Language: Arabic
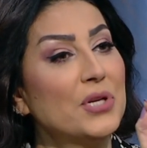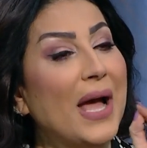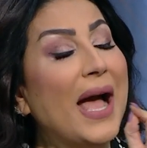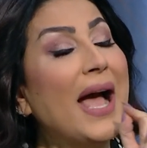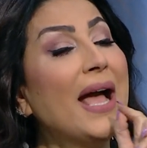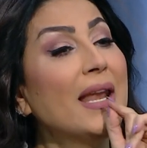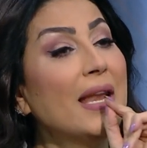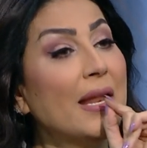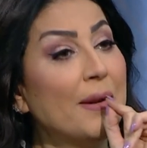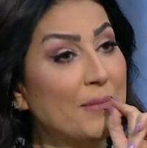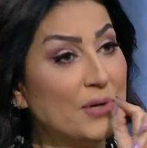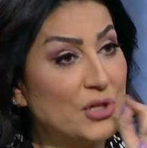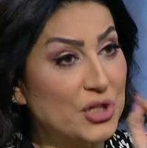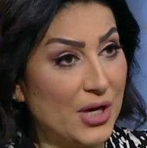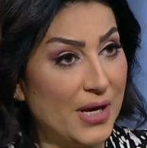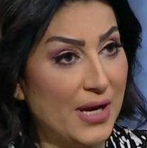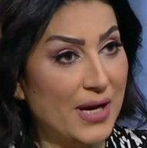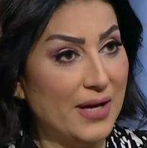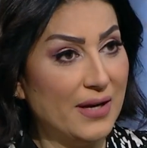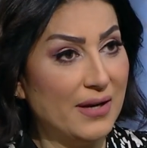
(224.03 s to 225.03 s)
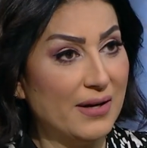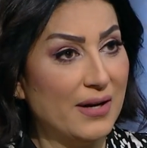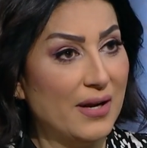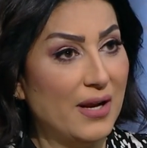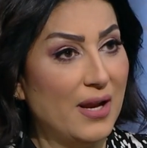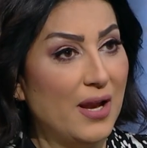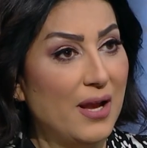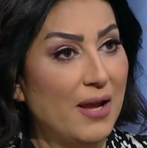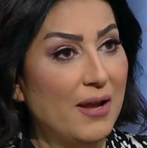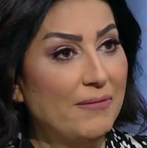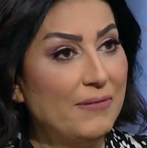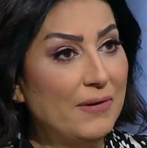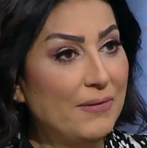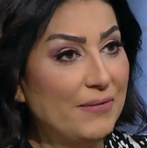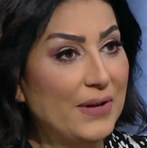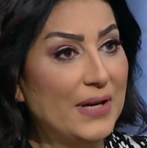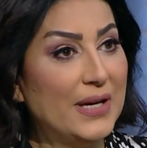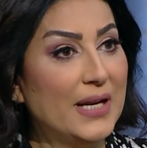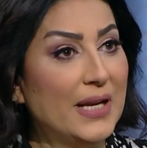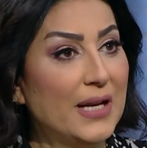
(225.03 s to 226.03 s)
احلى المشاعر في
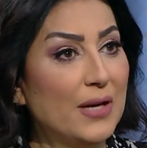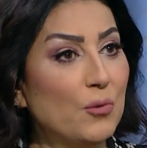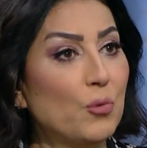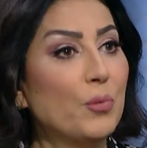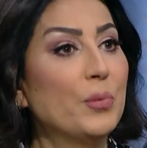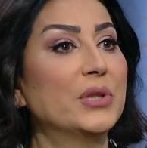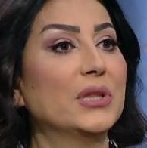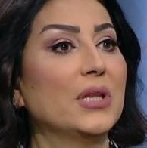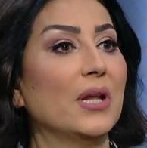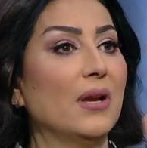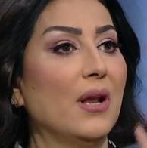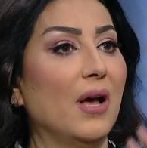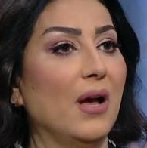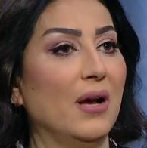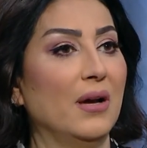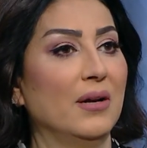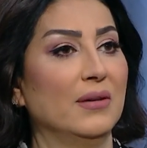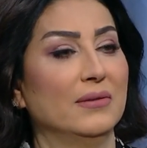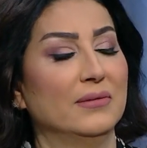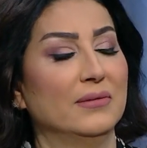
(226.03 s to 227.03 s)
الفنان وبتطلعها